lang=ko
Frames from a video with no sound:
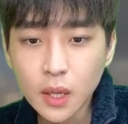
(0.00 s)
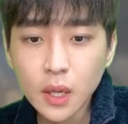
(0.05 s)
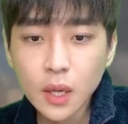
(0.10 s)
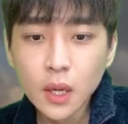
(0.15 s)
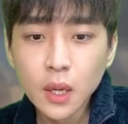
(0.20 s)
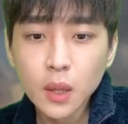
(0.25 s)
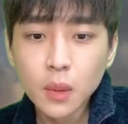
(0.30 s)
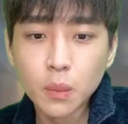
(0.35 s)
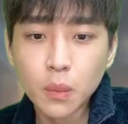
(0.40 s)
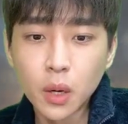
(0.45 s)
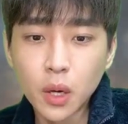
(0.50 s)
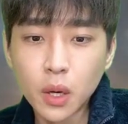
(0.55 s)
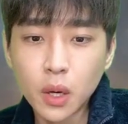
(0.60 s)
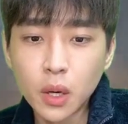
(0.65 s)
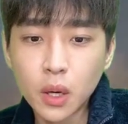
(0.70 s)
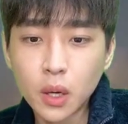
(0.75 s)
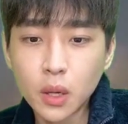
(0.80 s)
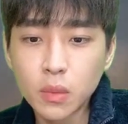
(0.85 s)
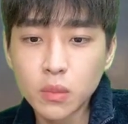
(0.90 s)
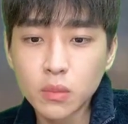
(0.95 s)

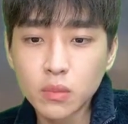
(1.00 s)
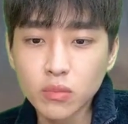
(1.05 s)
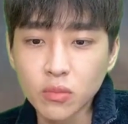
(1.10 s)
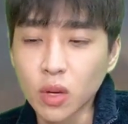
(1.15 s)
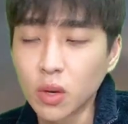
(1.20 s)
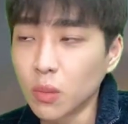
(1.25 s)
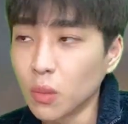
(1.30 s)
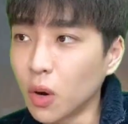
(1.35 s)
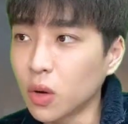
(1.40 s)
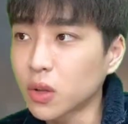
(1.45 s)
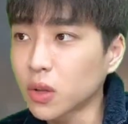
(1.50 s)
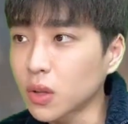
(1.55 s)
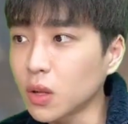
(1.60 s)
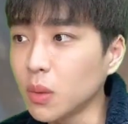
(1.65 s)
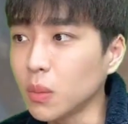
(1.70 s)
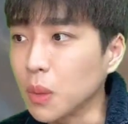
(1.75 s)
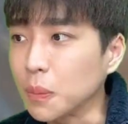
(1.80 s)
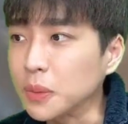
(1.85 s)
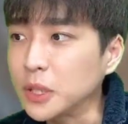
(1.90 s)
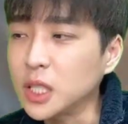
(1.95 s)
뭐 어떤
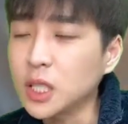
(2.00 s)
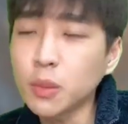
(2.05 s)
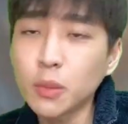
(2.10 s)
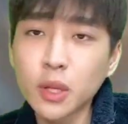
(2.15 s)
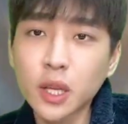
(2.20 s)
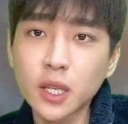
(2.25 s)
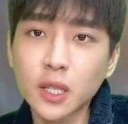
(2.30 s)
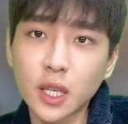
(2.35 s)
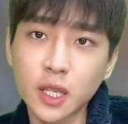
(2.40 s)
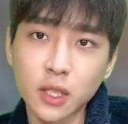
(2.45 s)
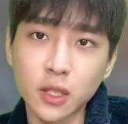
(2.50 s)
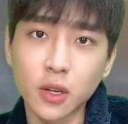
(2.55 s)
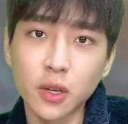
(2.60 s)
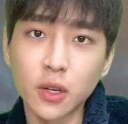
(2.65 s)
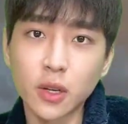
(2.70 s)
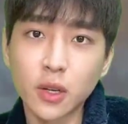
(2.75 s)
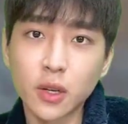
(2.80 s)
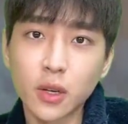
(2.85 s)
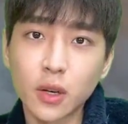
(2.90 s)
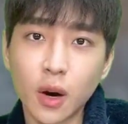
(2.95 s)
뭐 피치 못할 사정
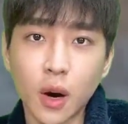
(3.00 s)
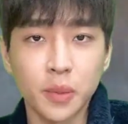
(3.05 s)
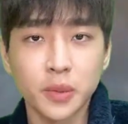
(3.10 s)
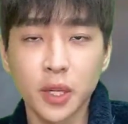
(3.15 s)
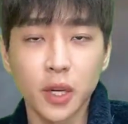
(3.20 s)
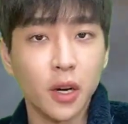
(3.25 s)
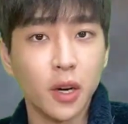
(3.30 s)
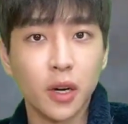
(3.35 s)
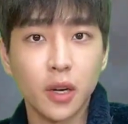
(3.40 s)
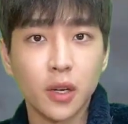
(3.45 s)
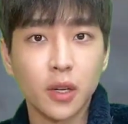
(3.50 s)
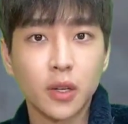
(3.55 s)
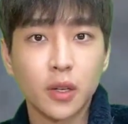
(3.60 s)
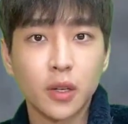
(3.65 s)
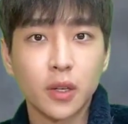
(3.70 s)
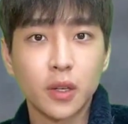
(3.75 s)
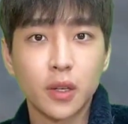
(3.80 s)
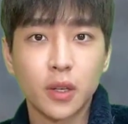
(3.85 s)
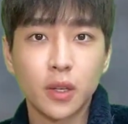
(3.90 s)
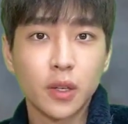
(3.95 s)
없어요.
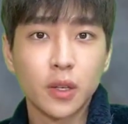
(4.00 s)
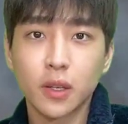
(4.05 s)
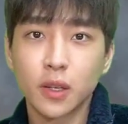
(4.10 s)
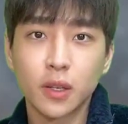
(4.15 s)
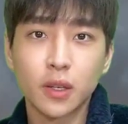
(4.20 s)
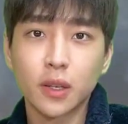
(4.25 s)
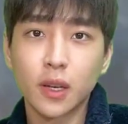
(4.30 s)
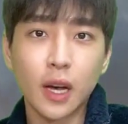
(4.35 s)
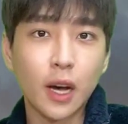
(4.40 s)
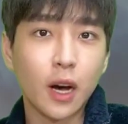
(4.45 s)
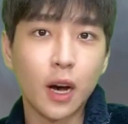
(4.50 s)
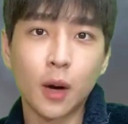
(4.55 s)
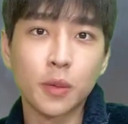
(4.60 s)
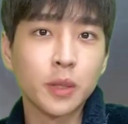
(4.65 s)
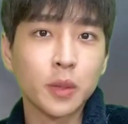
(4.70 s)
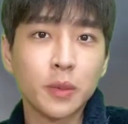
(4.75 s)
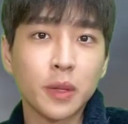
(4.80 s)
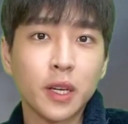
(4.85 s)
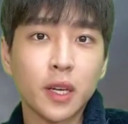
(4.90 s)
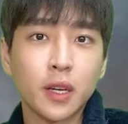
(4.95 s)

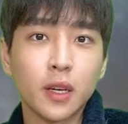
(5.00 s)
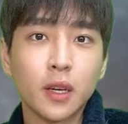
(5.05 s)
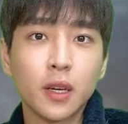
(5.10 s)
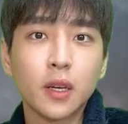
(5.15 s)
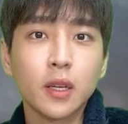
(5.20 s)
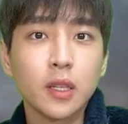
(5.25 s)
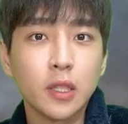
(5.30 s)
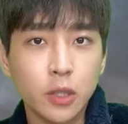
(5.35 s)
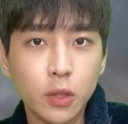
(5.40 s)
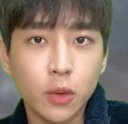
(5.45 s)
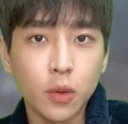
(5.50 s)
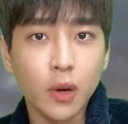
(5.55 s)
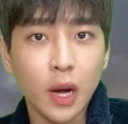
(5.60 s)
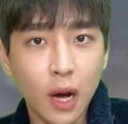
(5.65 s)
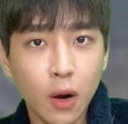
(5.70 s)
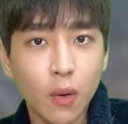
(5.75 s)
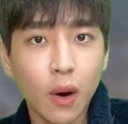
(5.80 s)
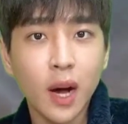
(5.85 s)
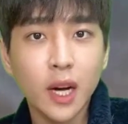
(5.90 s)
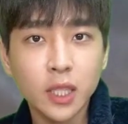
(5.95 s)
없습니다. 그 정도
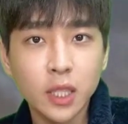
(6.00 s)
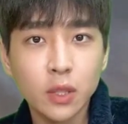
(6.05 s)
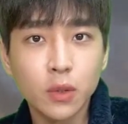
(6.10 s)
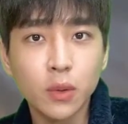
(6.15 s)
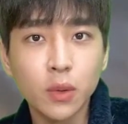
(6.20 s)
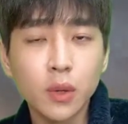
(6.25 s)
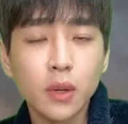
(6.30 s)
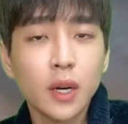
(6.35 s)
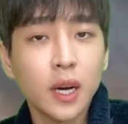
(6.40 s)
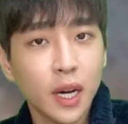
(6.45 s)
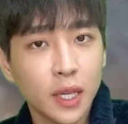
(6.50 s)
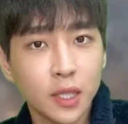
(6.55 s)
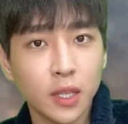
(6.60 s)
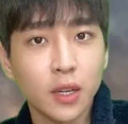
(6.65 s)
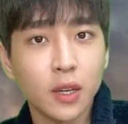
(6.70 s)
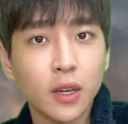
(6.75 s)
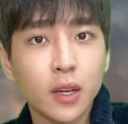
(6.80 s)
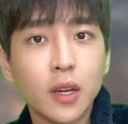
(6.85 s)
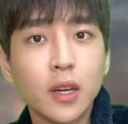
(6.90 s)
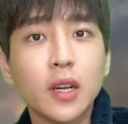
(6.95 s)
각오하시고 하세요.
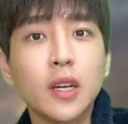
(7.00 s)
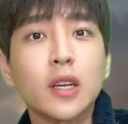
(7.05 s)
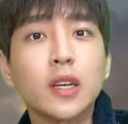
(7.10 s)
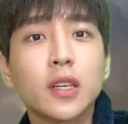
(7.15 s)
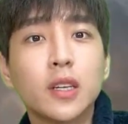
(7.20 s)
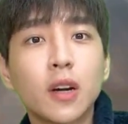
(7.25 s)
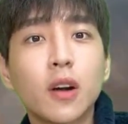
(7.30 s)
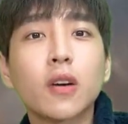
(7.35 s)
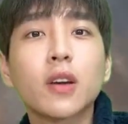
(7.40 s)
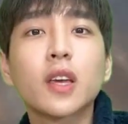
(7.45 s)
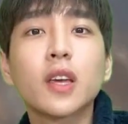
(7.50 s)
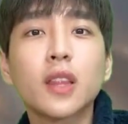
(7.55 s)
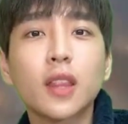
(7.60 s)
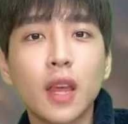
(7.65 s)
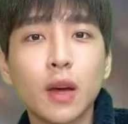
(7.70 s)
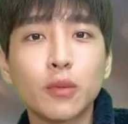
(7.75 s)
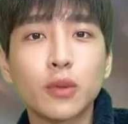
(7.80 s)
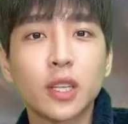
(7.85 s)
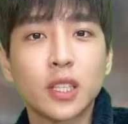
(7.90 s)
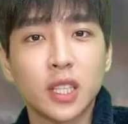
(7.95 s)
그렇기
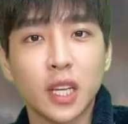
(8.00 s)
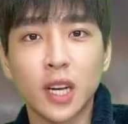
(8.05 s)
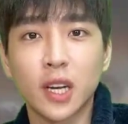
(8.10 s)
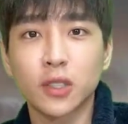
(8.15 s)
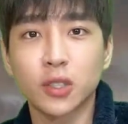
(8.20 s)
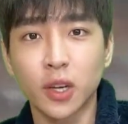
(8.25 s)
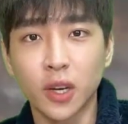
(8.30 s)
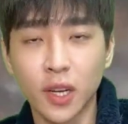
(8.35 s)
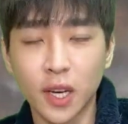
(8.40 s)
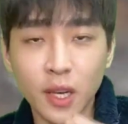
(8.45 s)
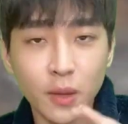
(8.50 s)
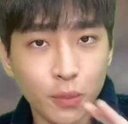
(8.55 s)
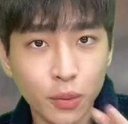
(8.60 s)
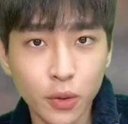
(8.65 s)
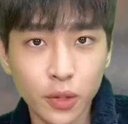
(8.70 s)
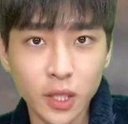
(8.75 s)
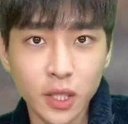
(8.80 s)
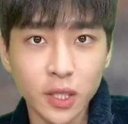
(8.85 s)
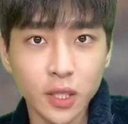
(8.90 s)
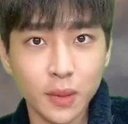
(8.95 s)
때문에 제, 저희가 이
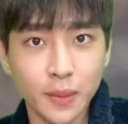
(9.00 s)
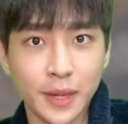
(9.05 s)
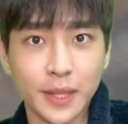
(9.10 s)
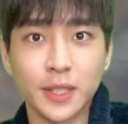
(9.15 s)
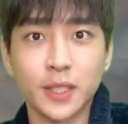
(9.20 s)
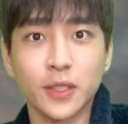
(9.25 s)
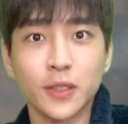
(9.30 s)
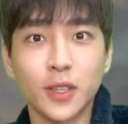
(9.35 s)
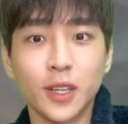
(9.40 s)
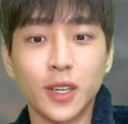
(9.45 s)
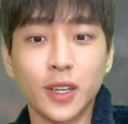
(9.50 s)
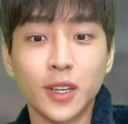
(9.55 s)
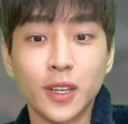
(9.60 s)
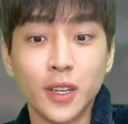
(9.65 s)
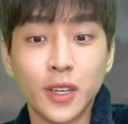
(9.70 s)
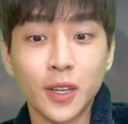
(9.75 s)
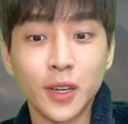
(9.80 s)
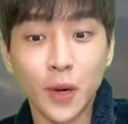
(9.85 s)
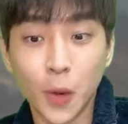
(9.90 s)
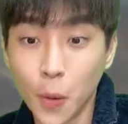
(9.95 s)
프로젝트를 만든 거예요.
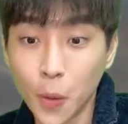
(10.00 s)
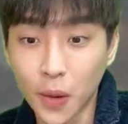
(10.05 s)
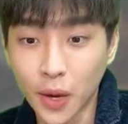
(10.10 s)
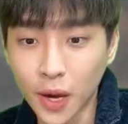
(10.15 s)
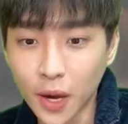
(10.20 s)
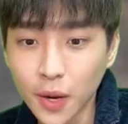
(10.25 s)
오케이.